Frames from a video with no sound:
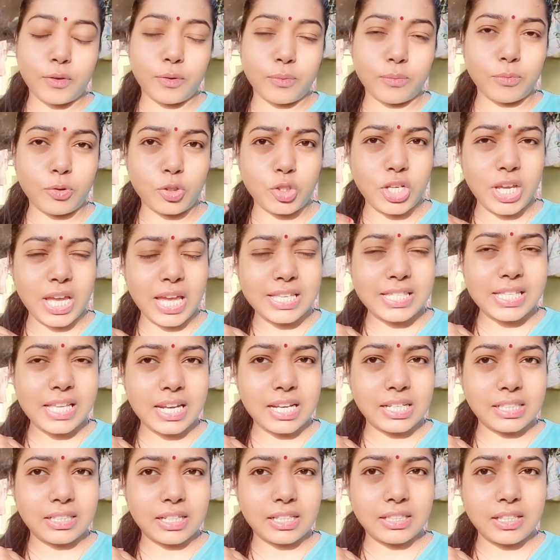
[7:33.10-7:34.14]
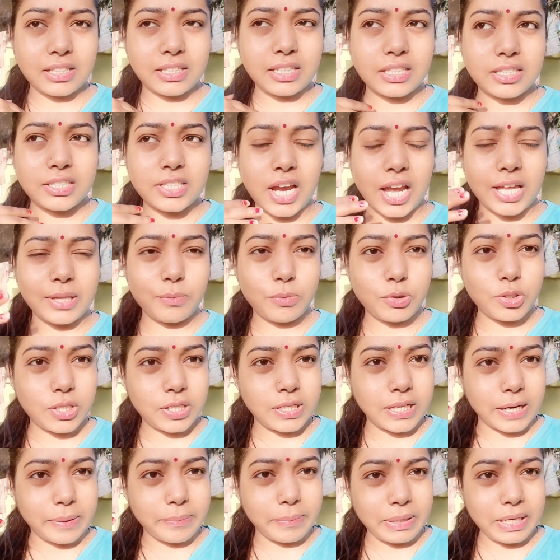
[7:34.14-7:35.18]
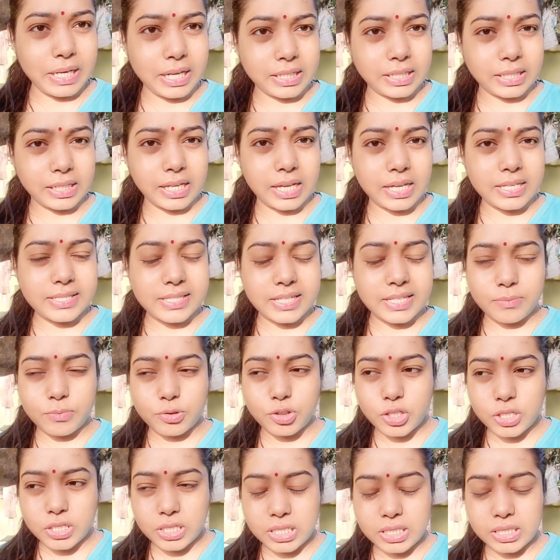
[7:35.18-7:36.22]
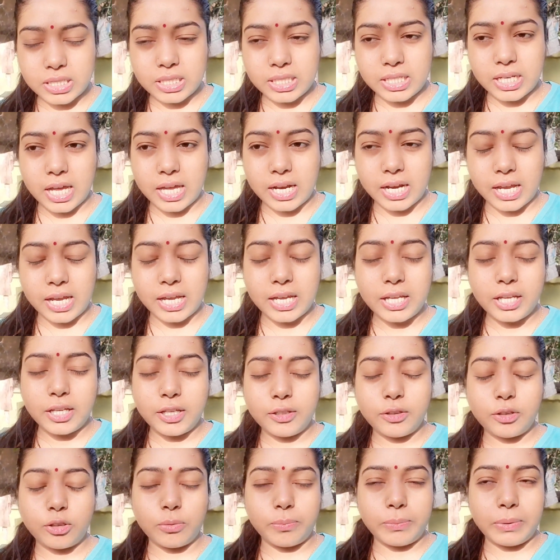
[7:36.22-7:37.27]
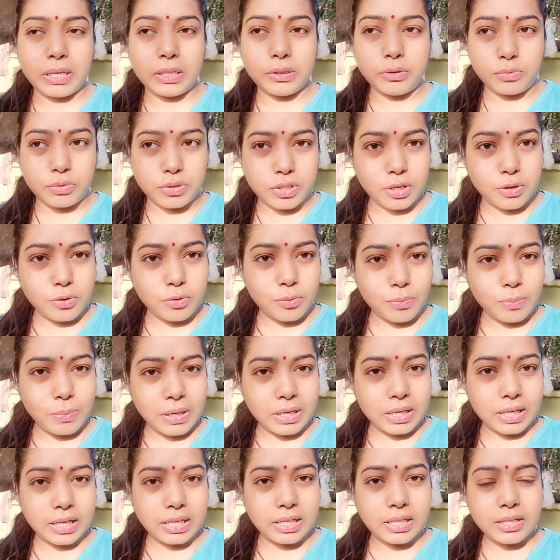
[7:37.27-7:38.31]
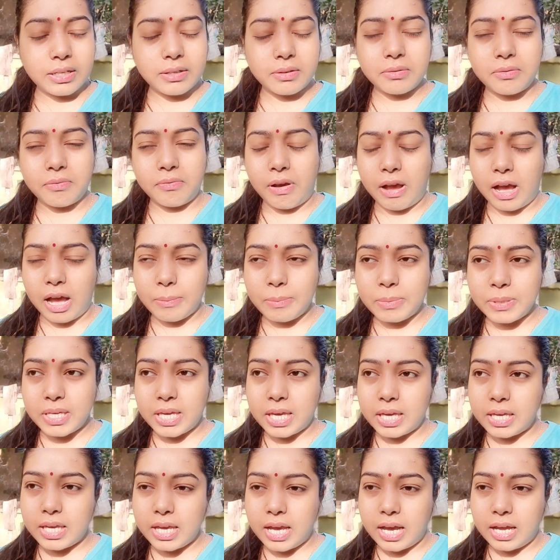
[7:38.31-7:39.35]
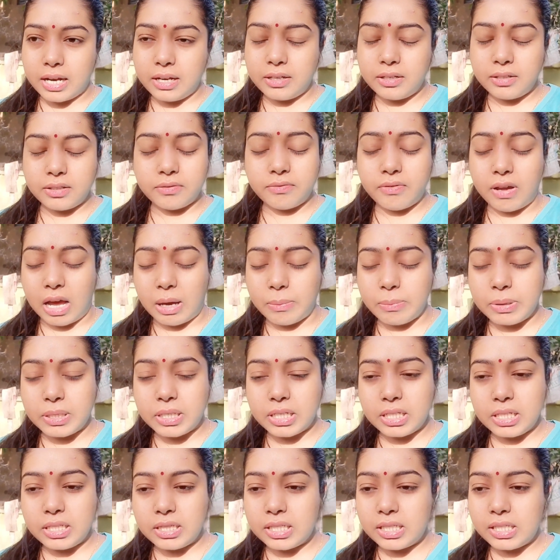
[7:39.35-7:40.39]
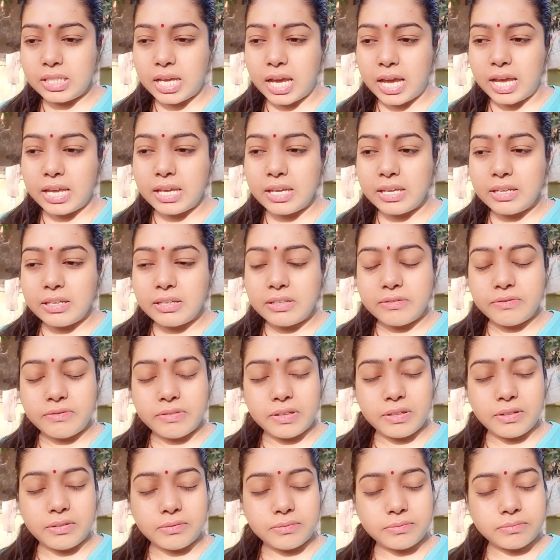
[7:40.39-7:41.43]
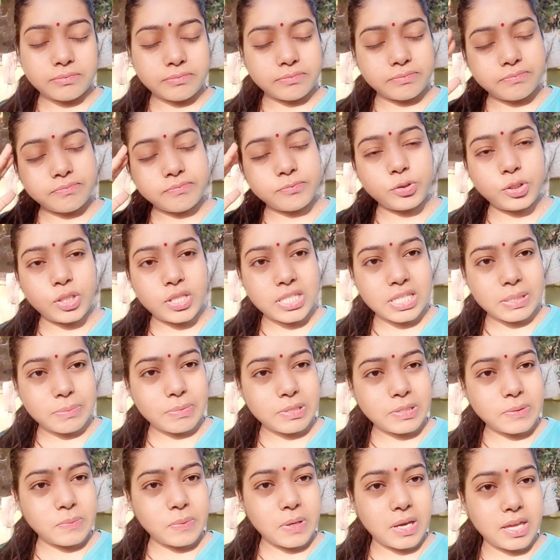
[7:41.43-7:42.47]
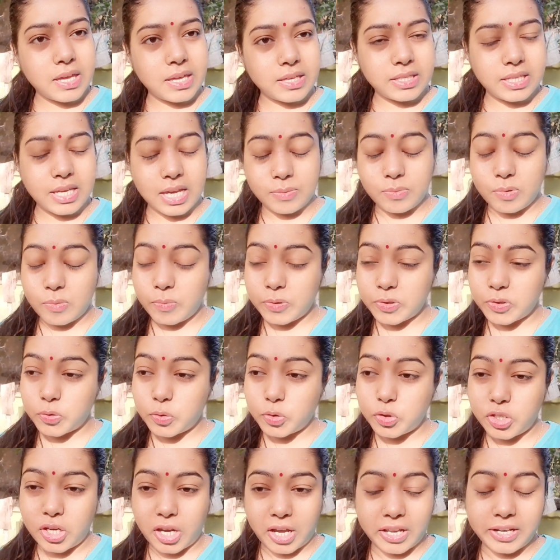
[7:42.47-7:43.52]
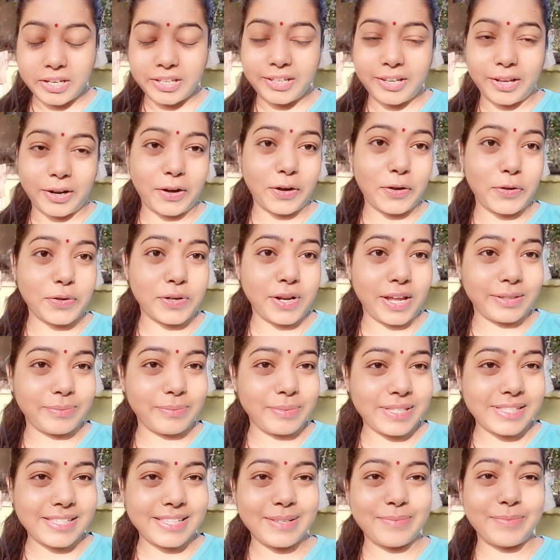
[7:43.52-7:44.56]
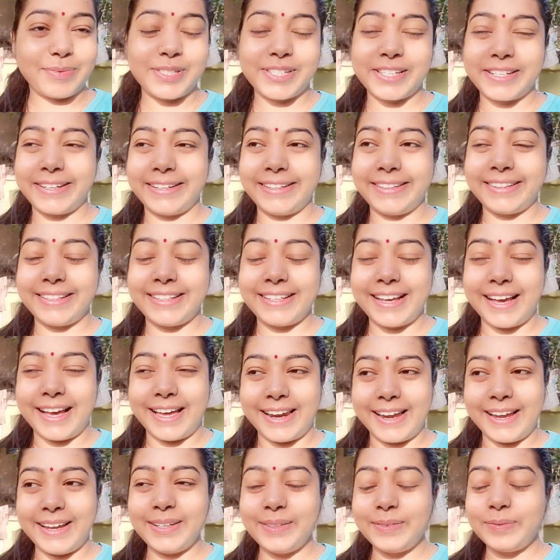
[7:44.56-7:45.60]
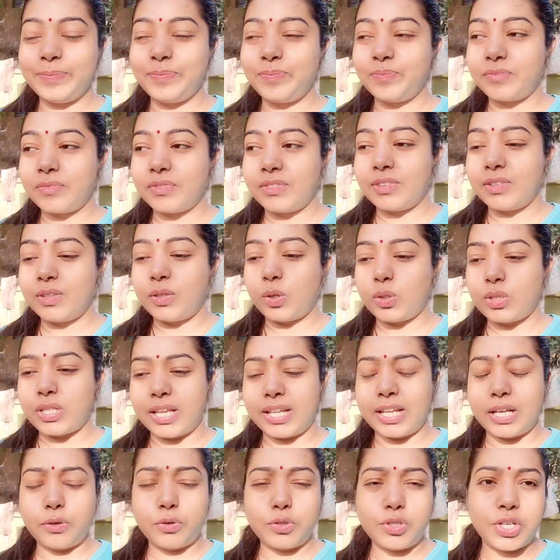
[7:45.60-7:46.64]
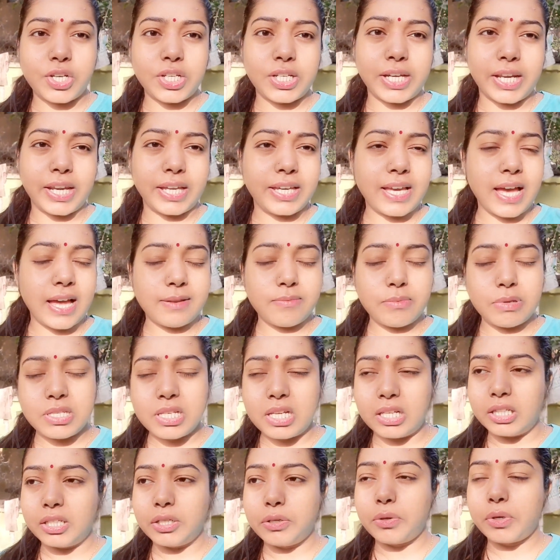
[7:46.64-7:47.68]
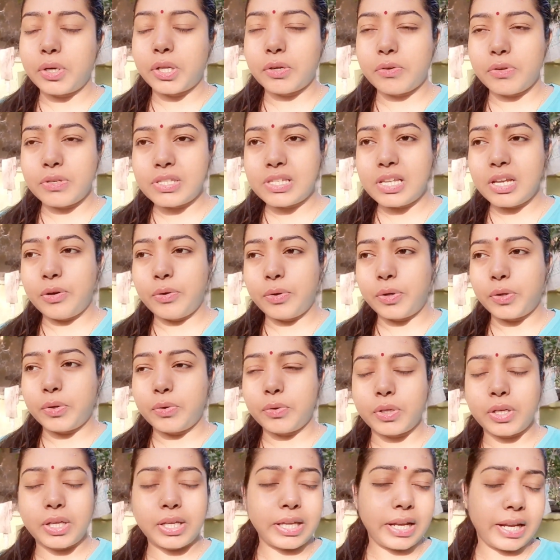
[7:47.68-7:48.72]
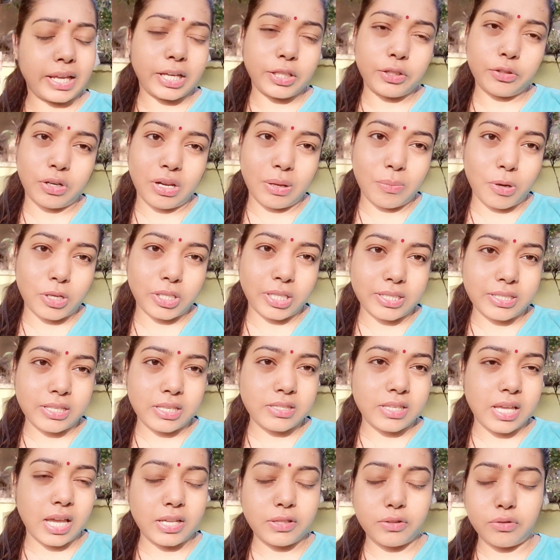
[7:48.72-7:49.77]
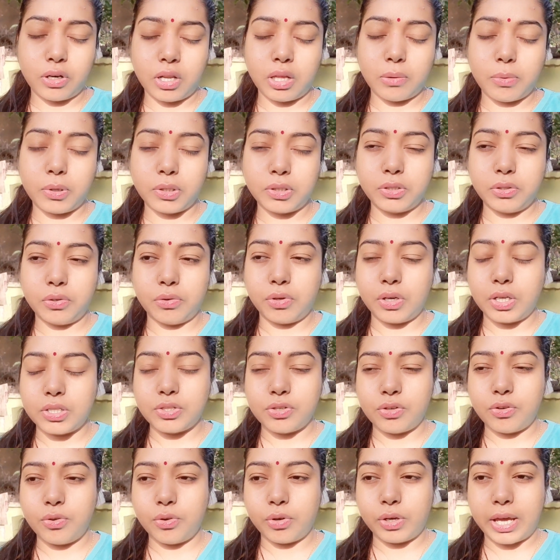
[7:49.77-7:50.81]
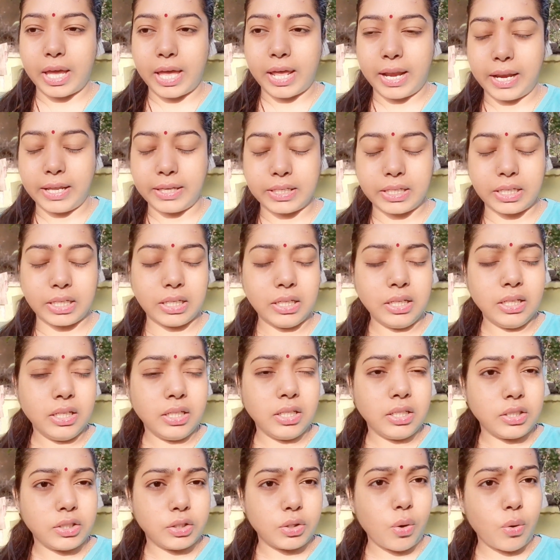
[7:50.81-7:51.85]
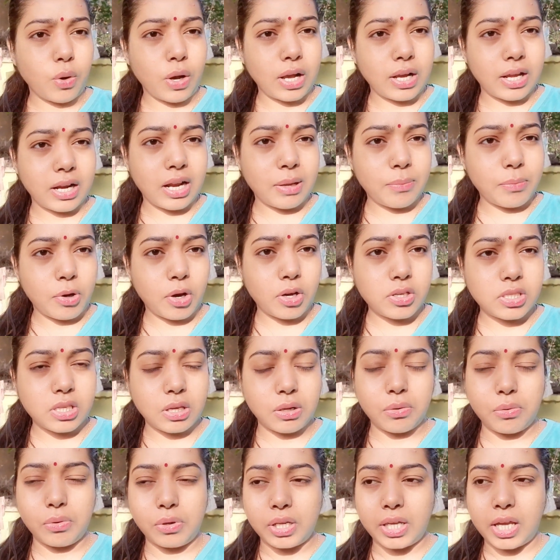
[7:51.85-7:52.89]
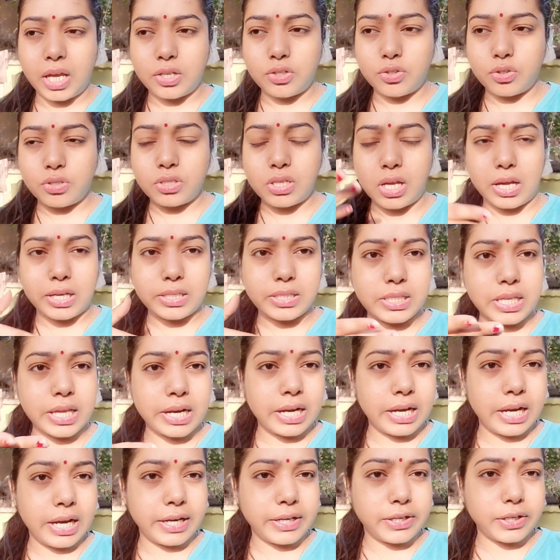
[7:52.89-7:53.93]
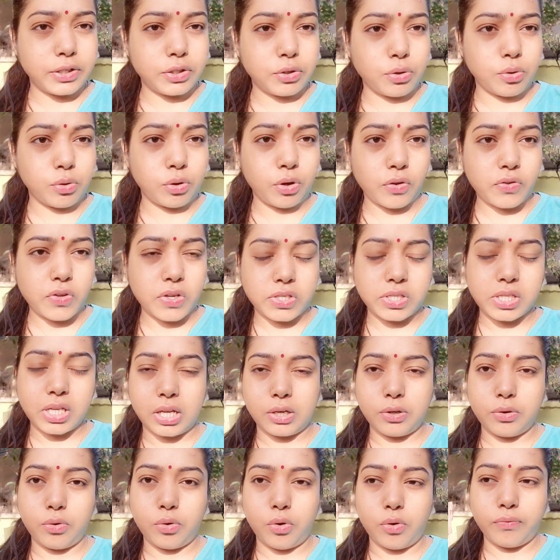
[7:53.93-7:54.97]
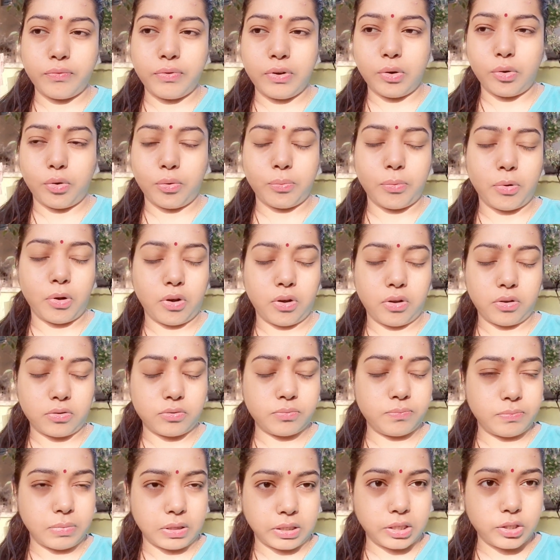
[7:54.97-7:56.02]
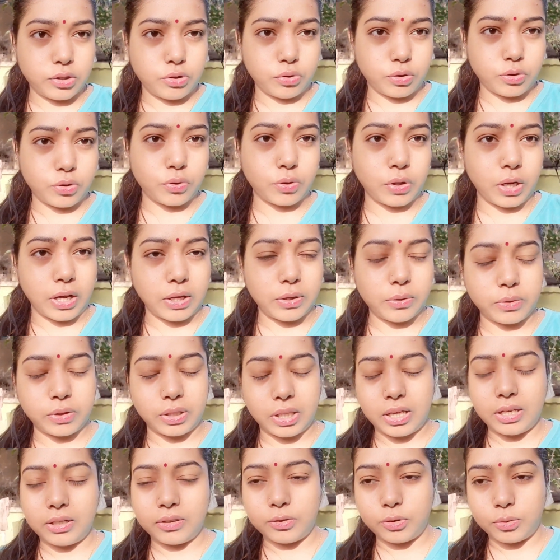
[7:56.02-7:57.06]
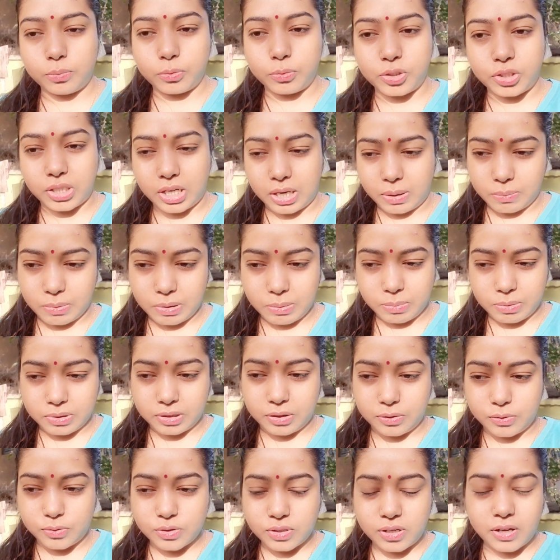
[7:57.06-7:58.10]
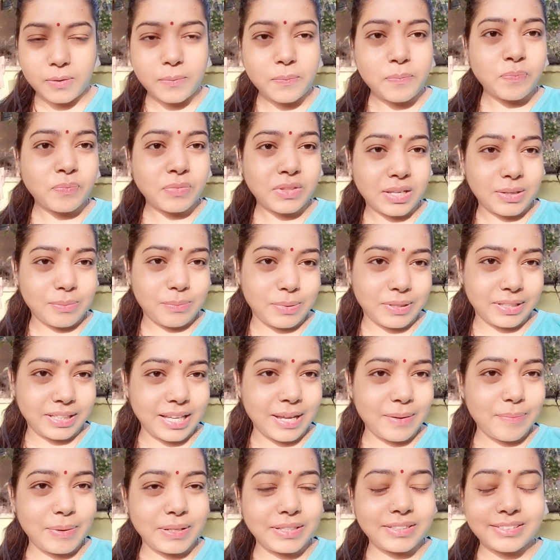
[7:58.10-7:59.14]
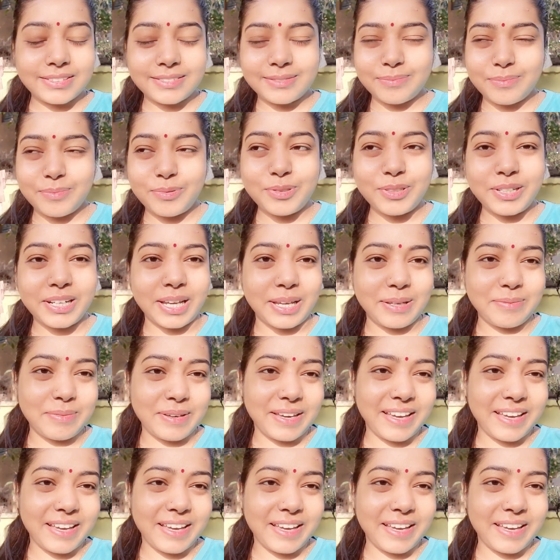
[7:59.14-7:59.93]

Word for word: तो मुझे ऐसा लग रहा था कि शायद मुझे गर्मी लग रही है इसलिए मुझे नींद नहीं आ रहा है तो मैं दूसरे रूम में गई वहाँ भी यही हाल वहाँ भी नींद नहीं आए फिर मुझे समझ में आया कि आज मेरे पास कुछ है नहीं करने को रात में इसलिए मुझे नींद नहीं आ रहा है तो ज़्यादा कुछ नहीं करेंगे आज मैं जल्दी उठी हूँ इसलिए उठी हूँ करेंगे थोड़ा बहुत एक्सरसाइज थोड़ा बहुत योगा जो लोग कह रहे हैं कि योगा करना बहुत ज़रूरी है जो सांस से रिलेटेड योगा जैसे अनुलोम विलोम और बाकी जो योगाएँ होते हैं तो मुझे नाम नहीं पता उसका पता है बट भूल गई